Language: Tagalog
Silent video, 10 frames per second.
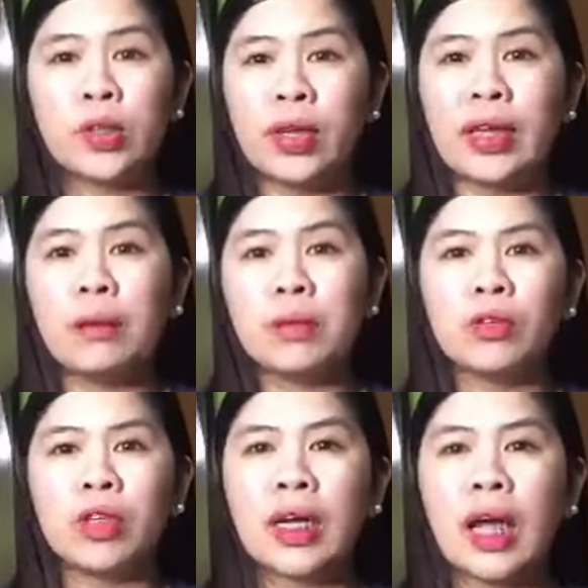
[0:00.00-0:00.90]
So, ang dami
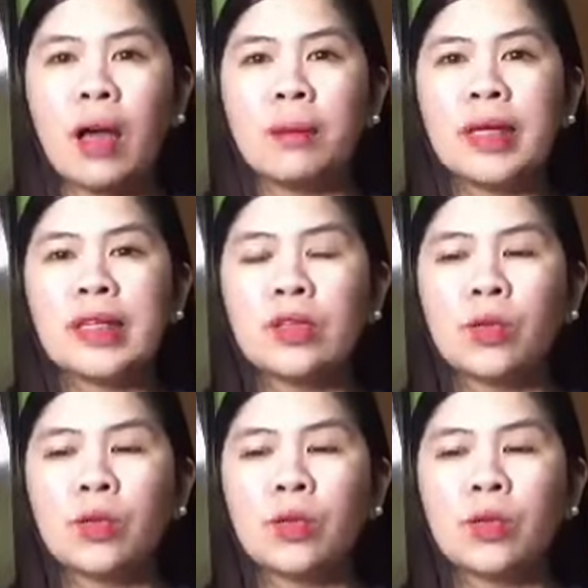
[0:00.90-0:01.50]
ko na nagamit.